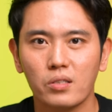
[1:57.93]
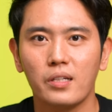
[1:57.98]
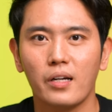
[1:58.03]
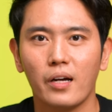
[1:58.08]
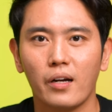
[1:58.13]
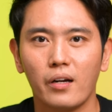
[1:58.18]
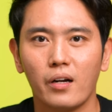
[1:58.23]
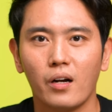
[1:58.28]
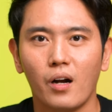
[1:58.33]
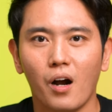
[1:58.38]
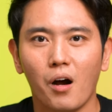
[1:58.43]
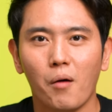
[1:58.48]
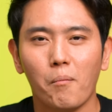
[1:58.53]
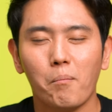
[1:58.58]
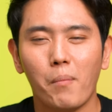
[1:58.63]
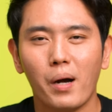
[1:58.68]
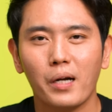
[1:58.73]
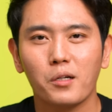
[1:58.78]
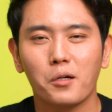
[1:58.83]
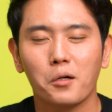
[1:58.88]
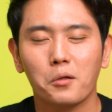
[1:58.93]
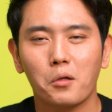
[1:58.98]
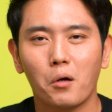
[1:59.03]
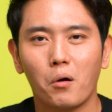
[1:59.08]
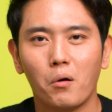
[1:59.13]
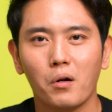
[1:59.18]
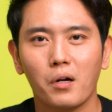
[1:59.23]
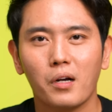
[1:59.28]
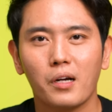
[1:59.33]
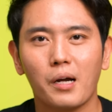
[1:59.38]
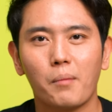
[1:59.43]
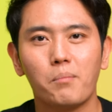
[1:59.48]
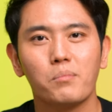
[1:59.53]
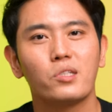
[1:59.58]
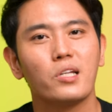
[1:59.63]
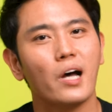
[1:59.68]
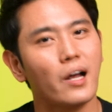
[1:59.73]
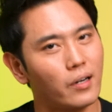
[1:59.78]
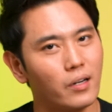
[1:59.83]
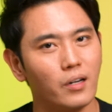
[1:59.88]
เสียเนี่ยมันก็ต้อง
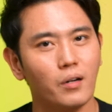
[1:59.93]
กำจัด